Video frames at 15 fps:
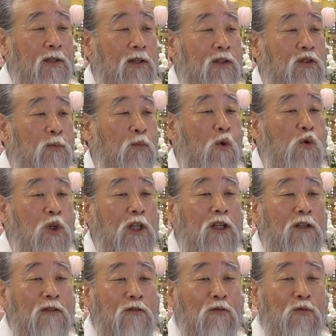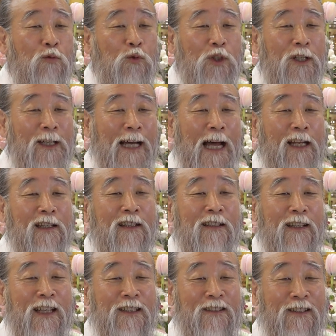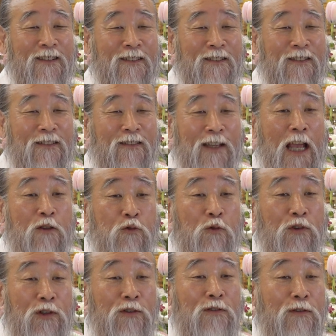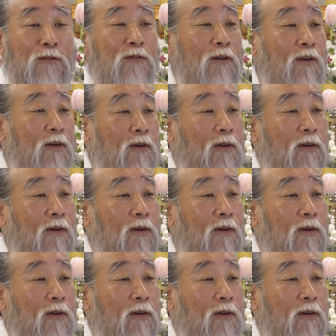그래서 몽기를 들고 우리를 가리킨 게 있어요. 해초지를 들고.